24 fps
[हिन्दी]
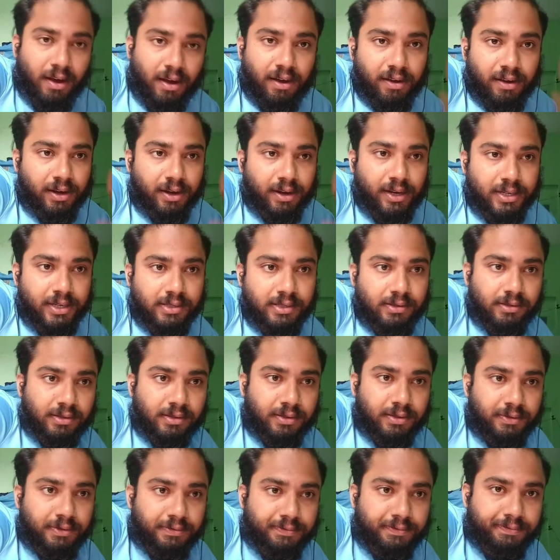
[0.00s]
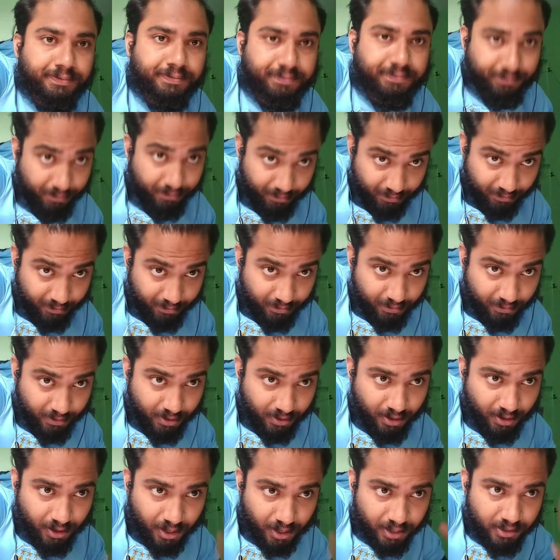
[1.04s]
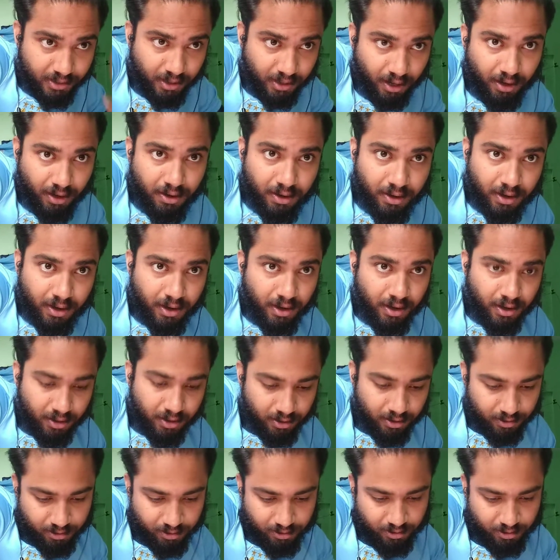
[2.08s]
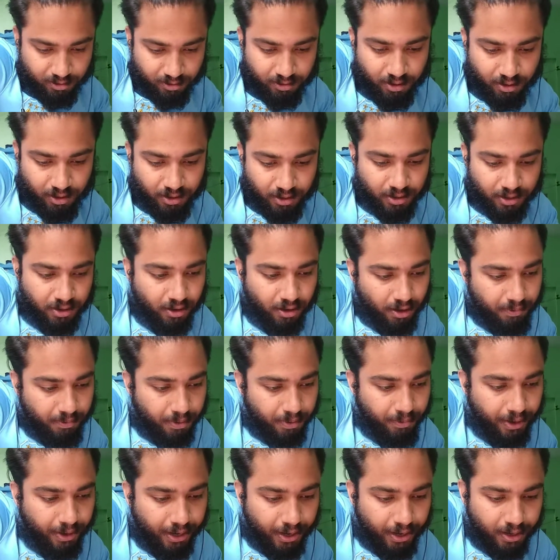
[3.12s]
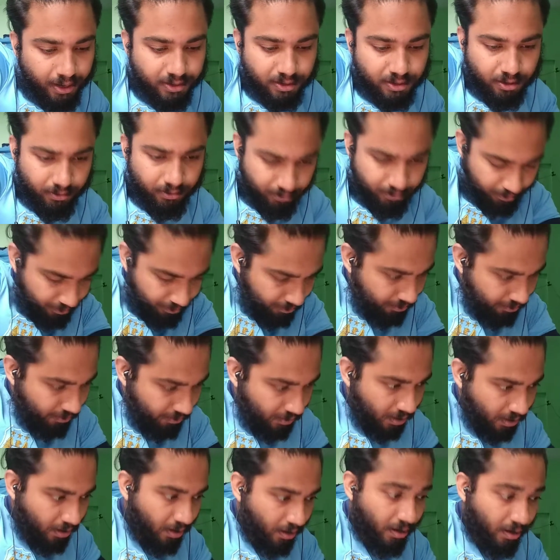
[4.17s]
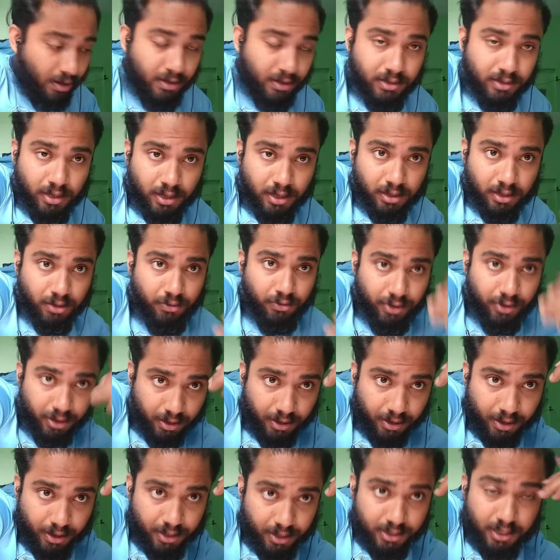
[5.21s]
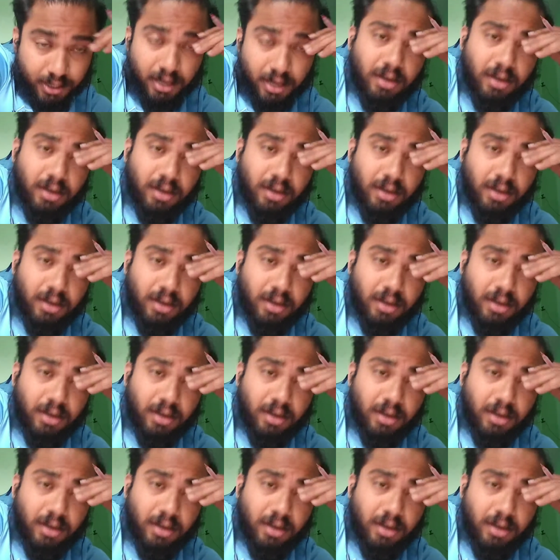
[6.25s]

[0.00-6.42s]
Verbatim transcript: हे गाइस हे गाइस हाय अभी मैं रिएक्शन करना चाहता हूँ या करने जा